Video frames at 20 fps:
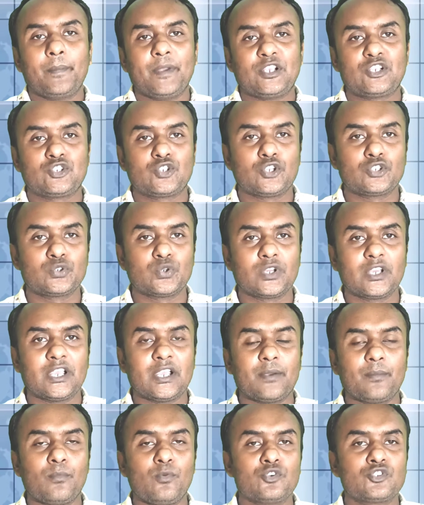বিশ্বজুড়ে
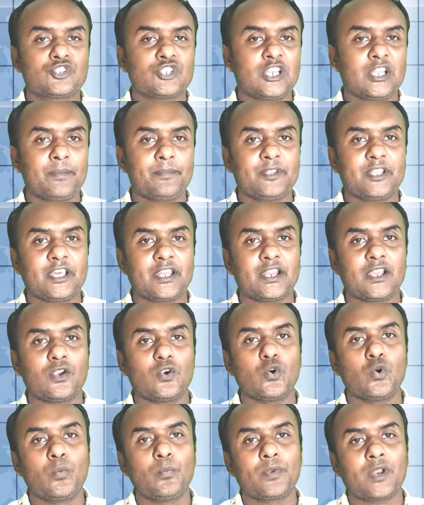মুসলিমদের
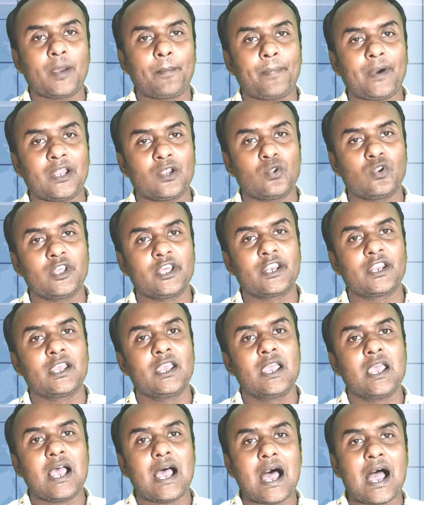উমরা পালনের
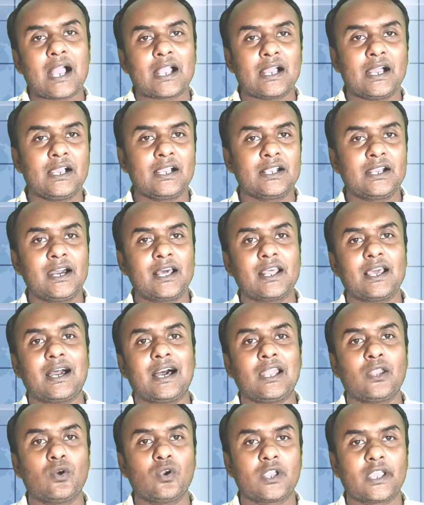আকাঙ্ক্ষার
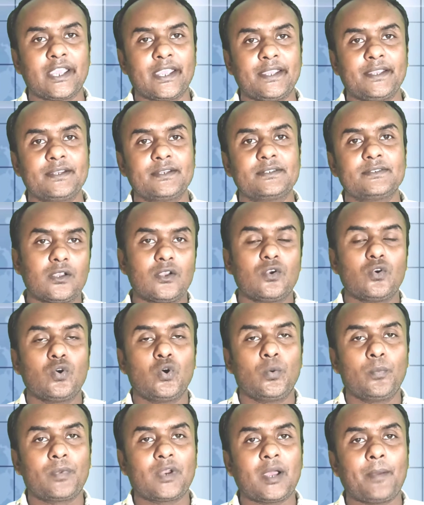আলোকে
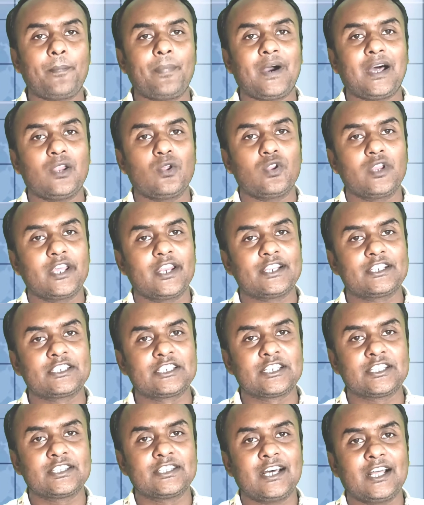ওমরা পালনের
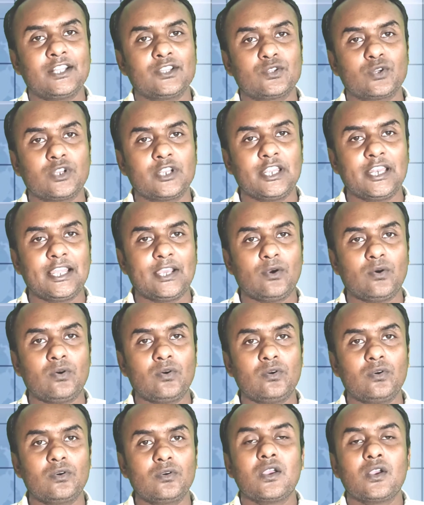সিদ্ধান্ত নিলেও
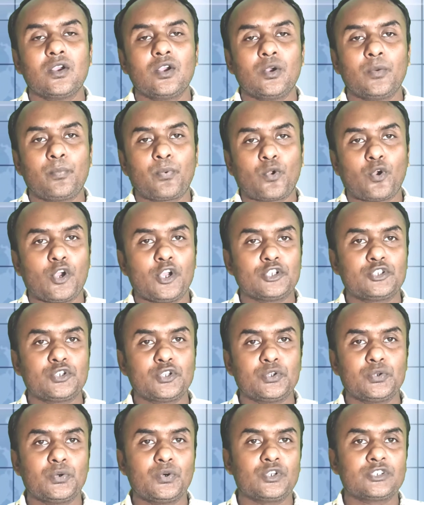
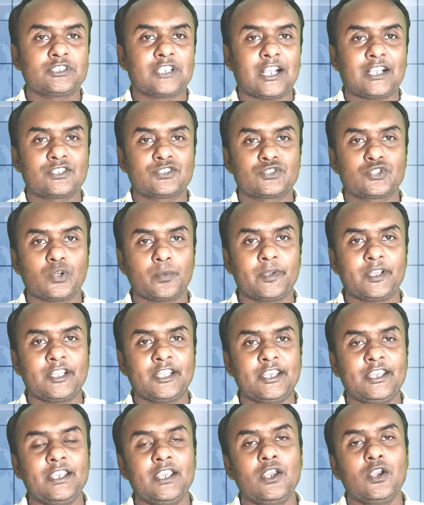প্রয়োজনীয়
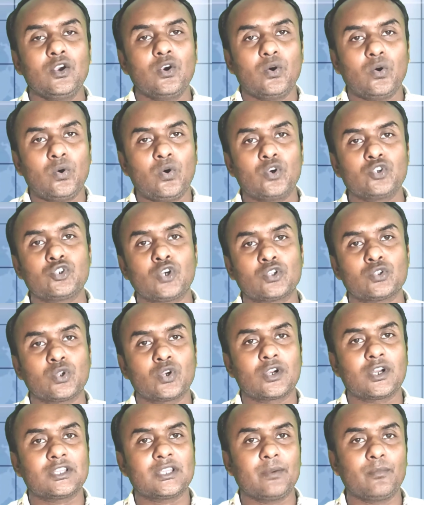স্বাস্থ্যবিধি ও
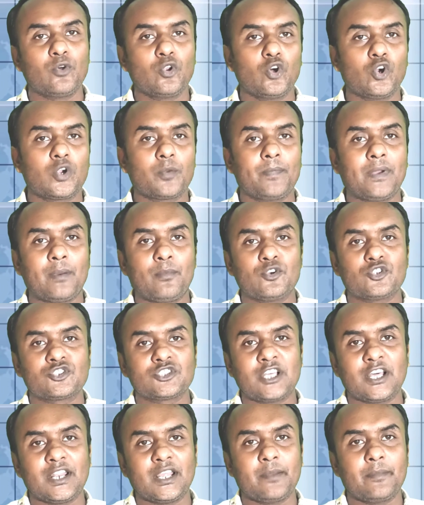সতর্কতামূলক
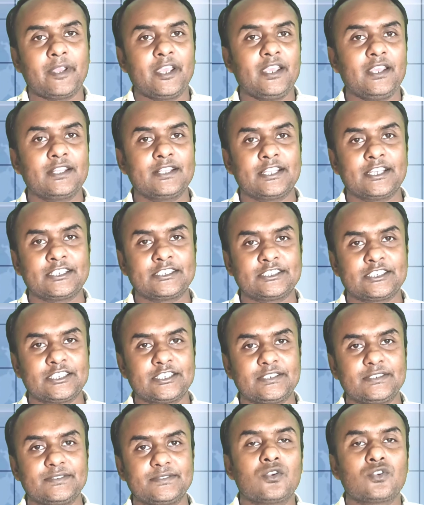ব্যবস্থা নেবে
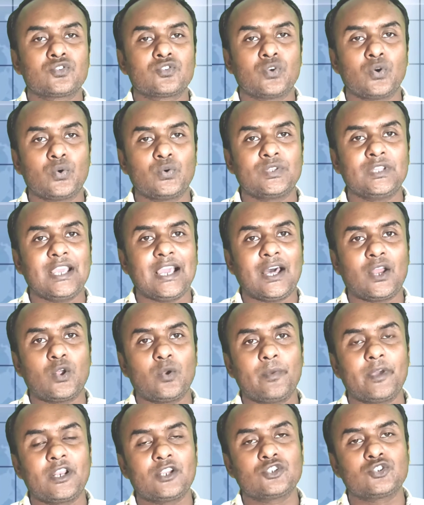দেশটি সৌদি
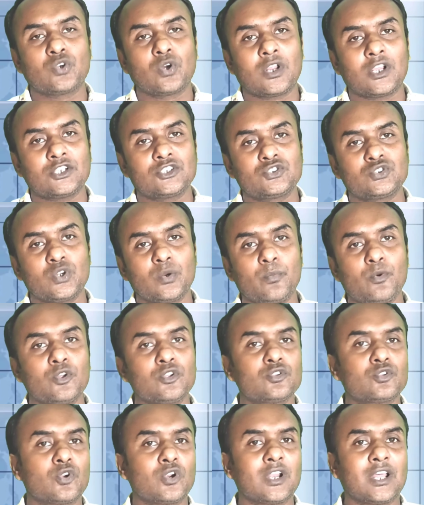আরবের স্বরাষ্ট্র
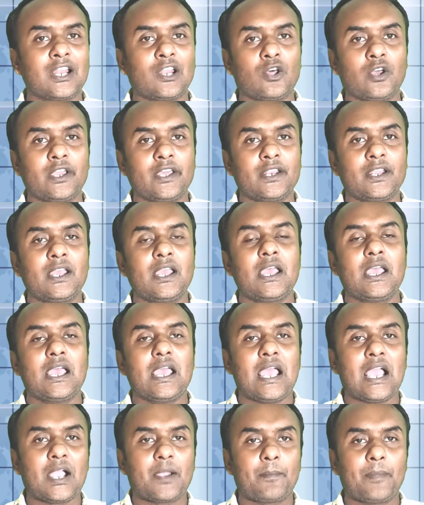মন্ত্রণালয়ের
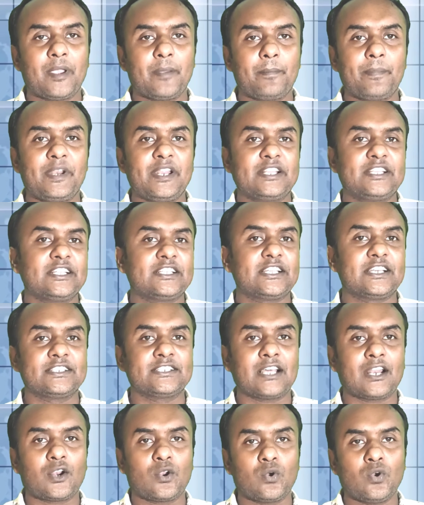এক বিবৃতিতে
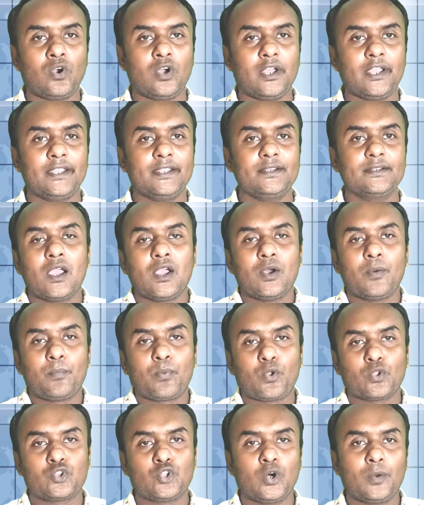জানানো হয়
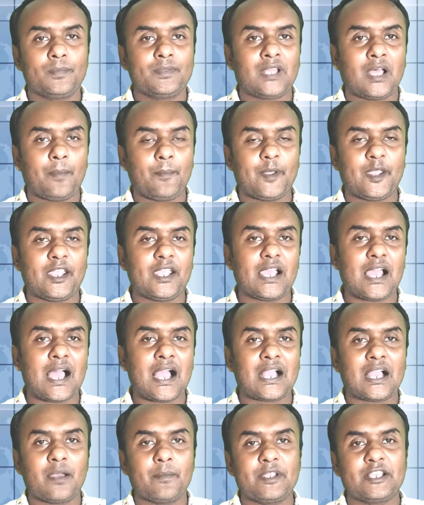প্রথম ধাপে
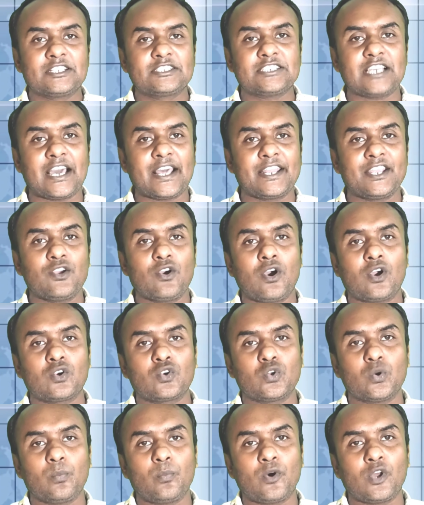আগামী চারই
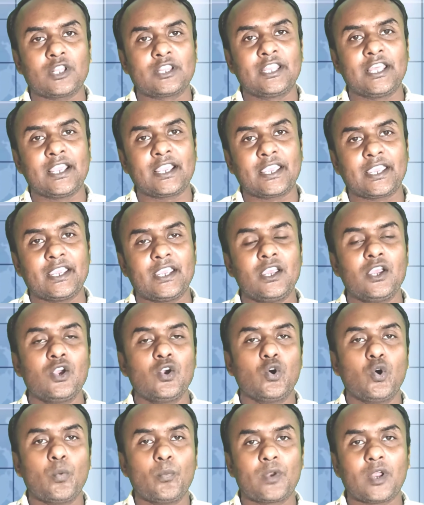অক্টোবর থেকে
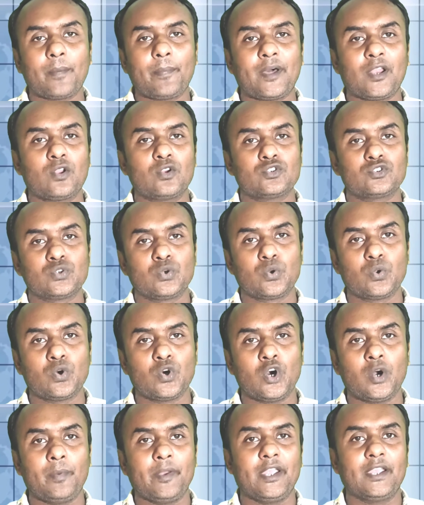উমরা পালন শুরু
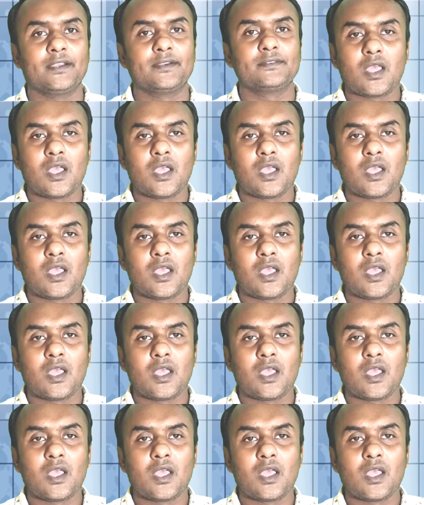হবে